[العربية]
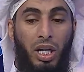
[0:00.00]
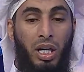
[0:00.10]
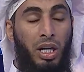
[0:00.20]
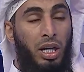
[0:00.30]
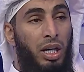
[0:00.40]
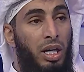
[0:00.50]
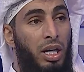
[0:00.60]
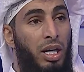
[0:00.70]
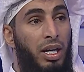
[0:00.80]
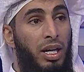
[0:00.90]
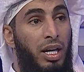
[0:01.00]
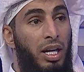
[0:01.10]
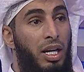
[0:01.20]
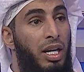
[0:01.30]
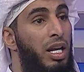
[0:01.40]
آه
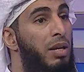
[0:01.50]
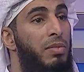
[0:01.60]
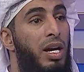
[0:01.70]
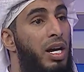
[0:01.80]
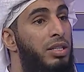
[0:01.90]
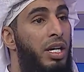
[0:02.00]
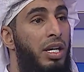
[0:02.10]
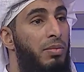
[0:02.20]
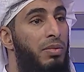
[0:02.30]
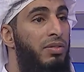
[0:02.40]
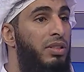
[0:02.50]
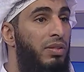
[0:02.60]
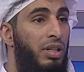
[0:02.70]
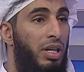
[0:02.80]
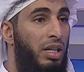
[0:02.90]
ليه ما اجرب نفسي
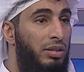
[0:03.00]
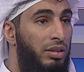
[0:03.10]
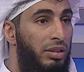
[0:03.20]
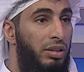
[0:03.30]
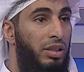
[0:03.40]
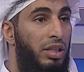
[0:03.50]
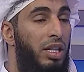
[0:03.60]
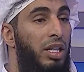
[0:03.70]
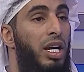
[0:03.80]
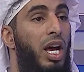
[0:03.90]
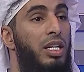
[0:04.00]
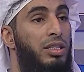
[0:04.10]
في الاخراج؟ ليه